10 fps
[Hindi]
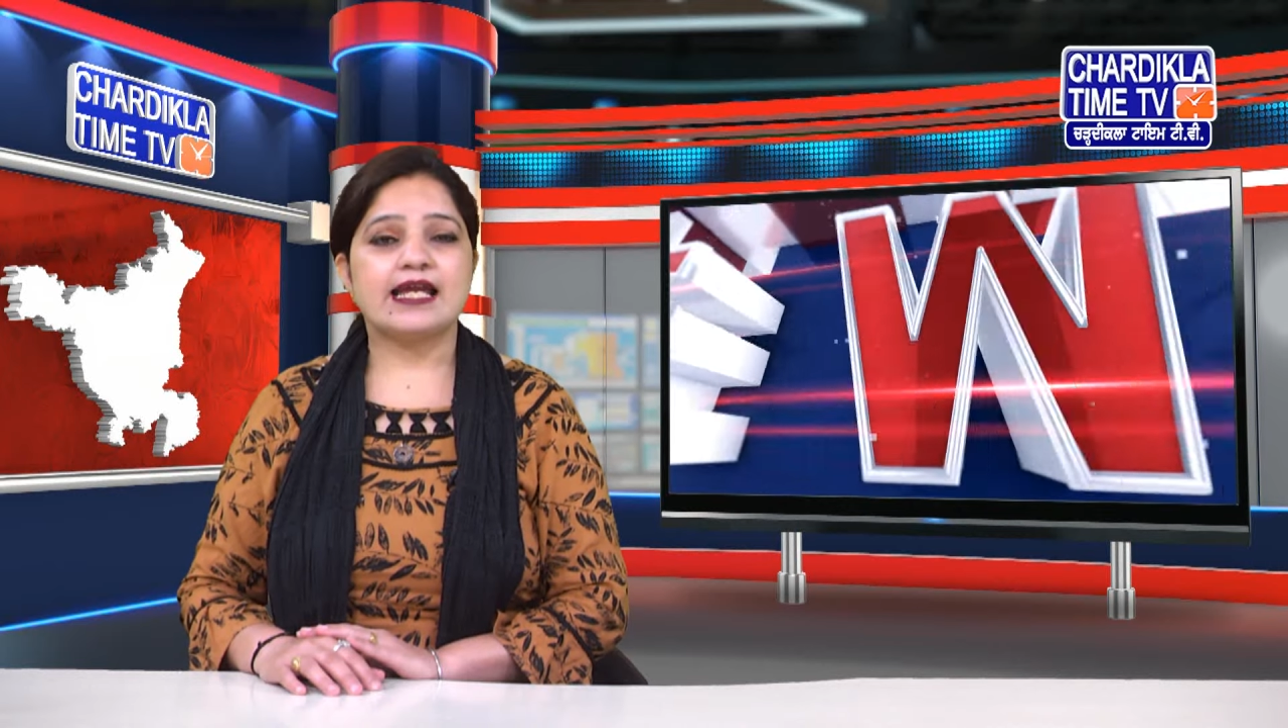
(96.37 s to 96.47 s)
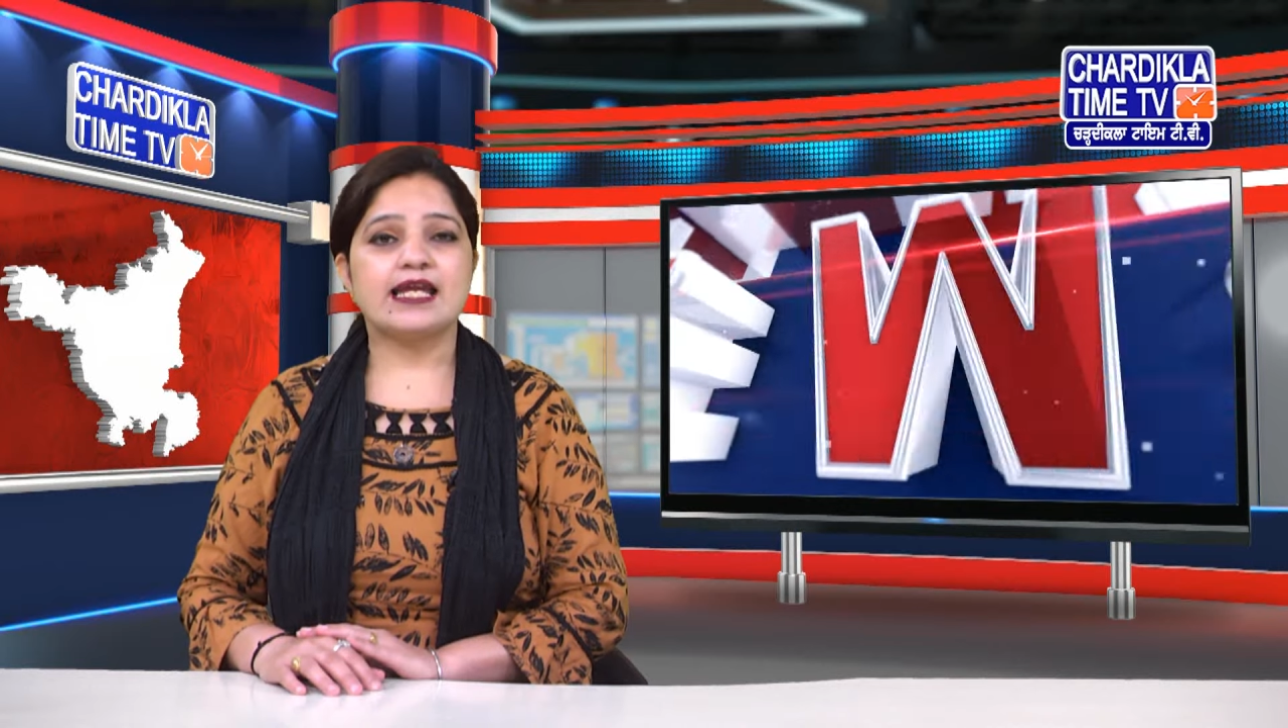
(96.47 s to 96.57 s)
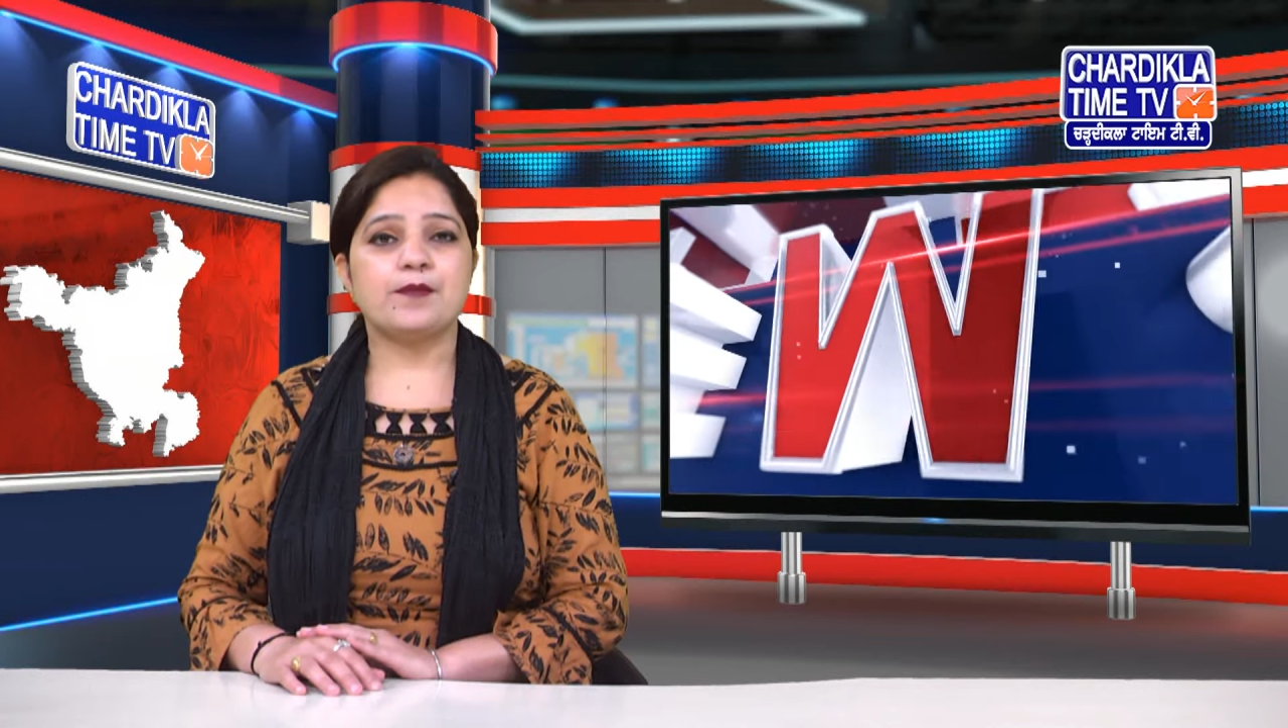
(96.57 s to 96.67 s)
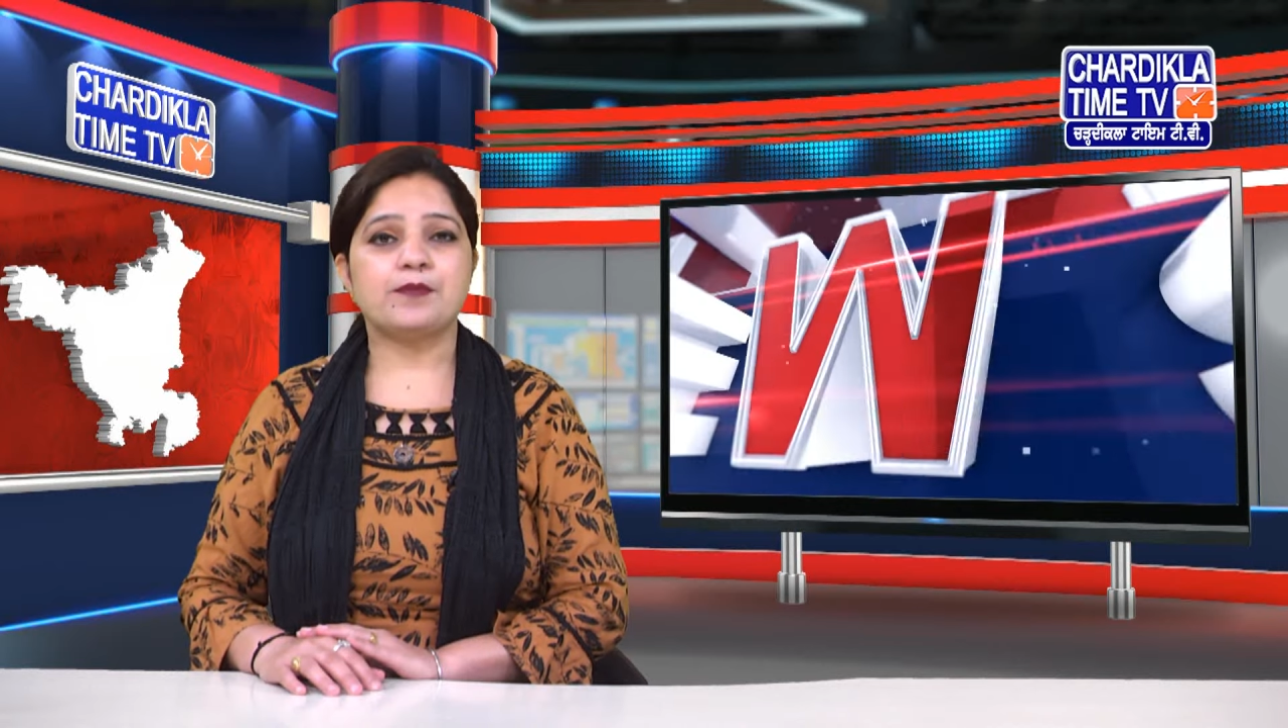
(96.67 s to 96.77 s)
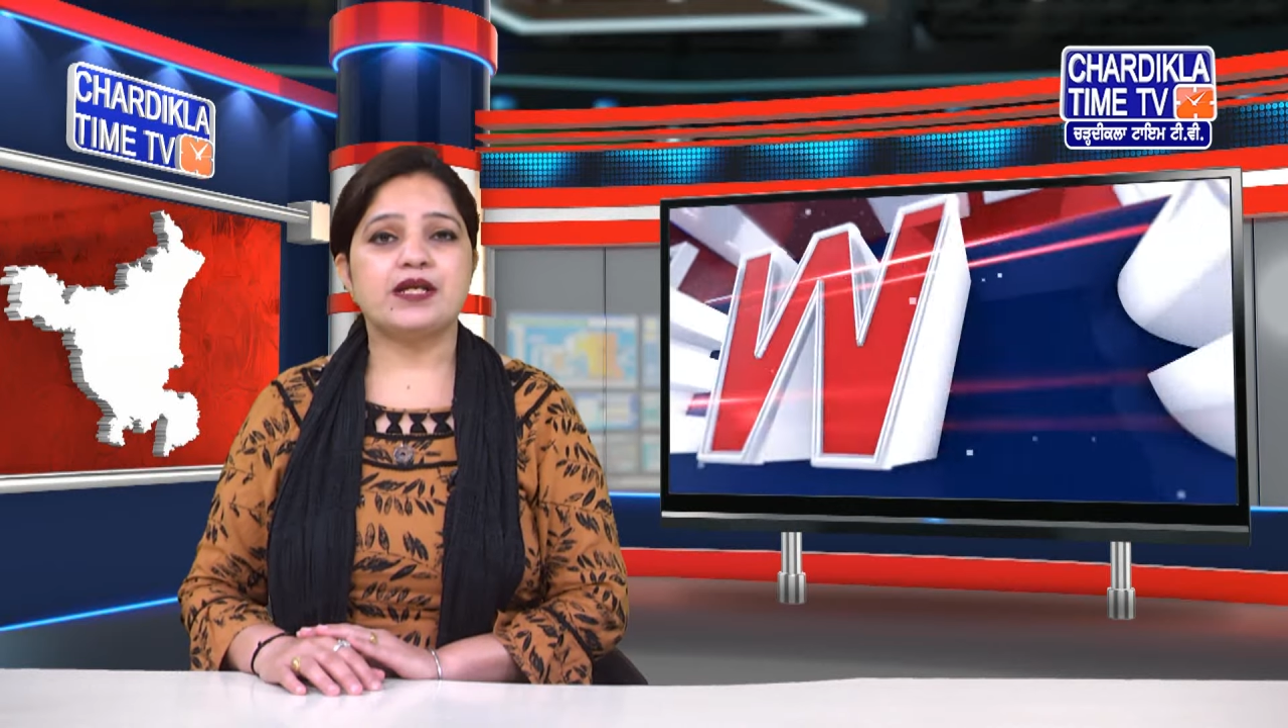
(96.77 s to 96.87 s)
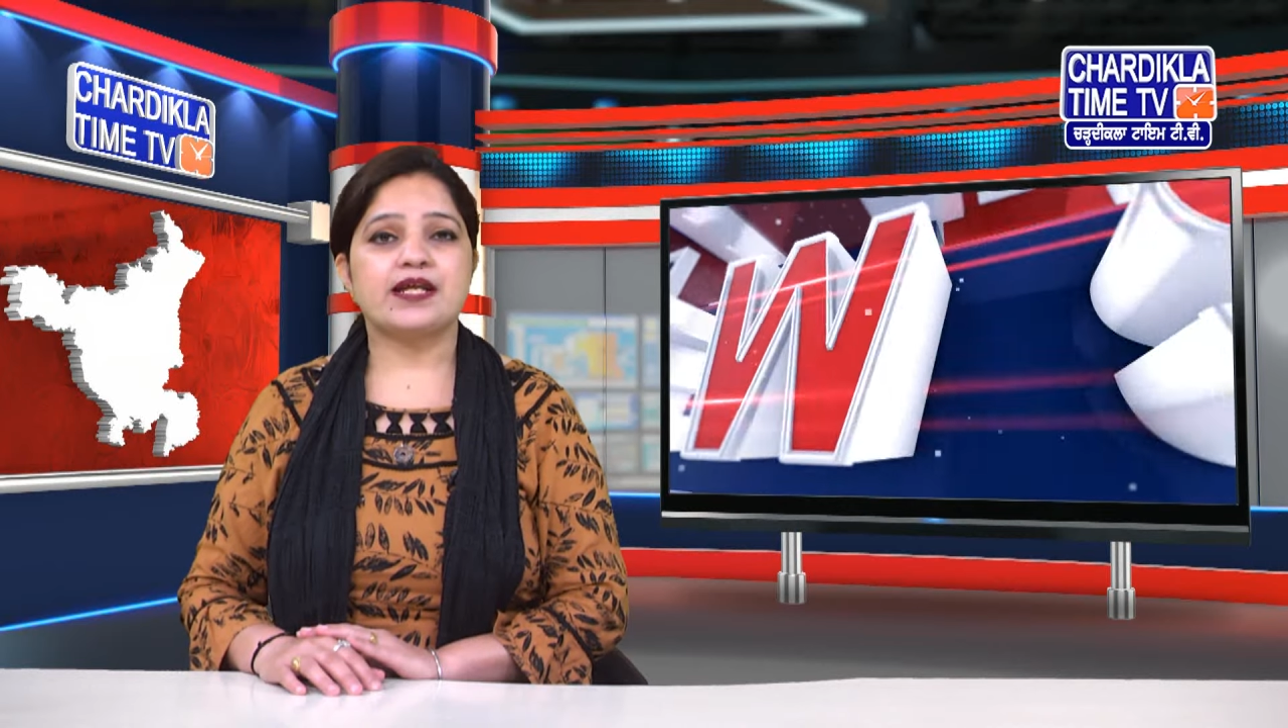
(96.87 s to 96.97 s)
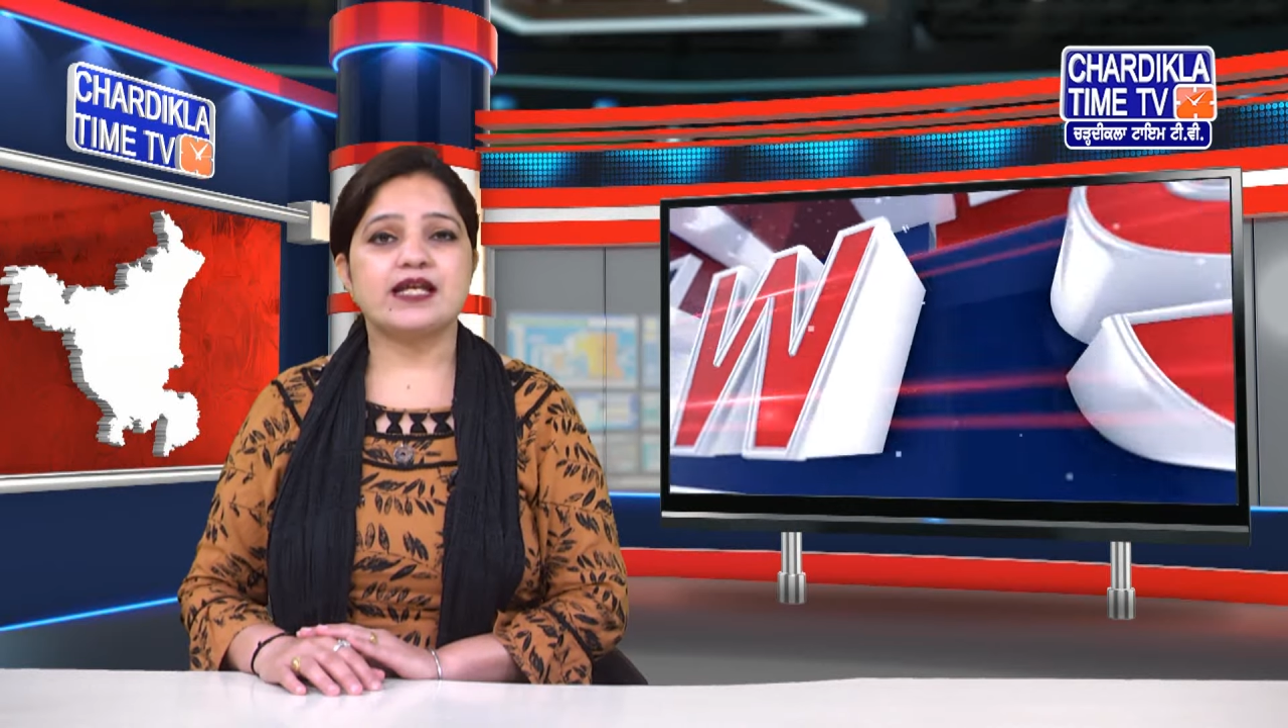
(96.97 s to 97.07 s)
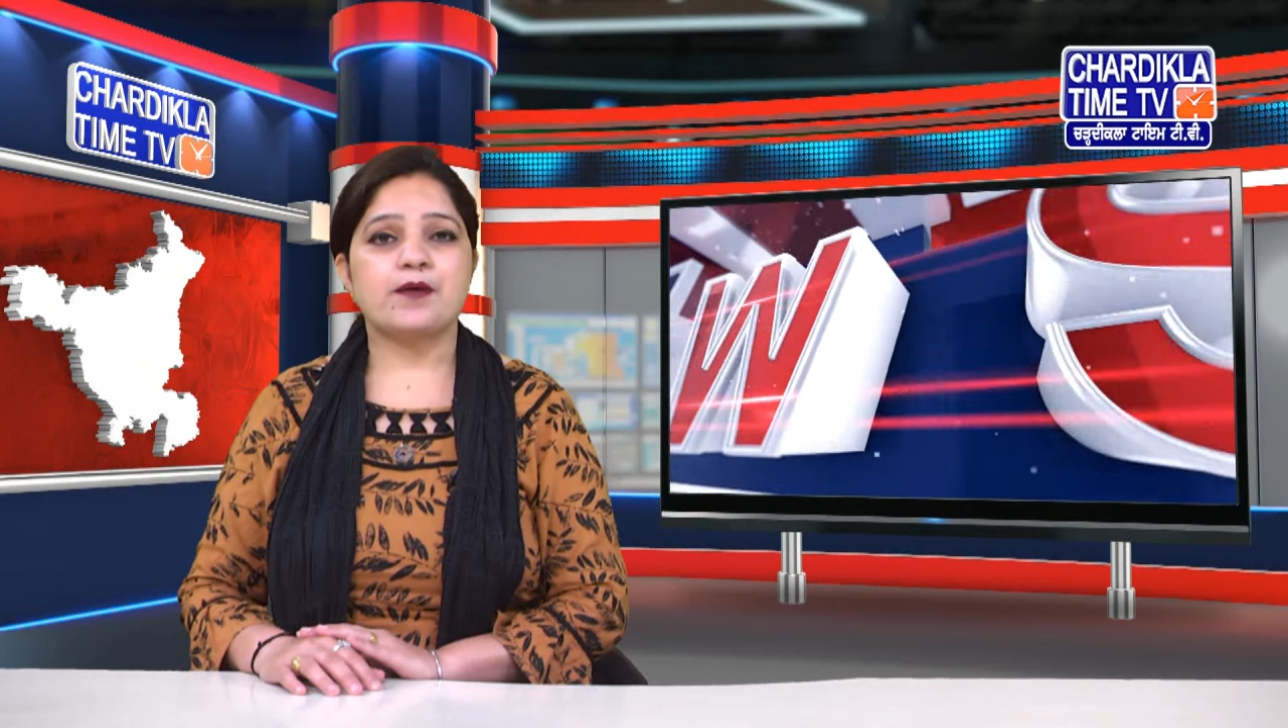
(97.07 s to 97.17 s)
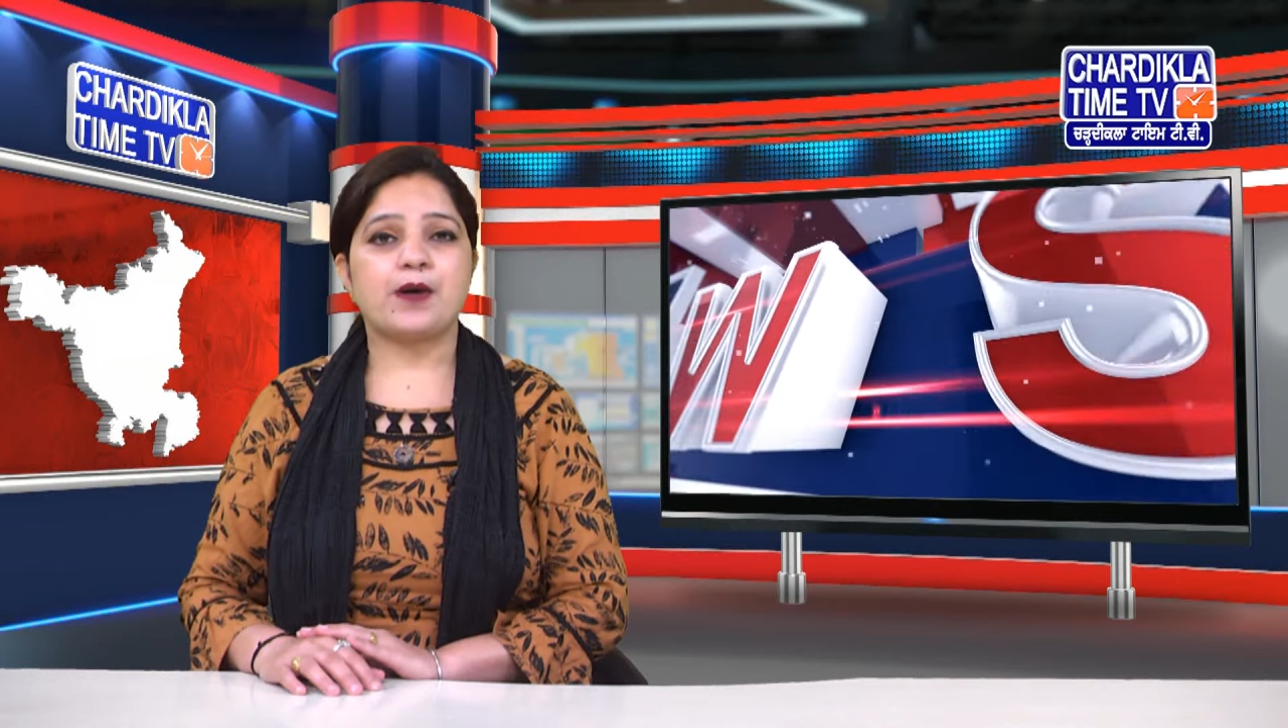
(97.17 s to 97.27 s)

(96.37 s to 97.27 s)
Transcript: ही अपनी नैया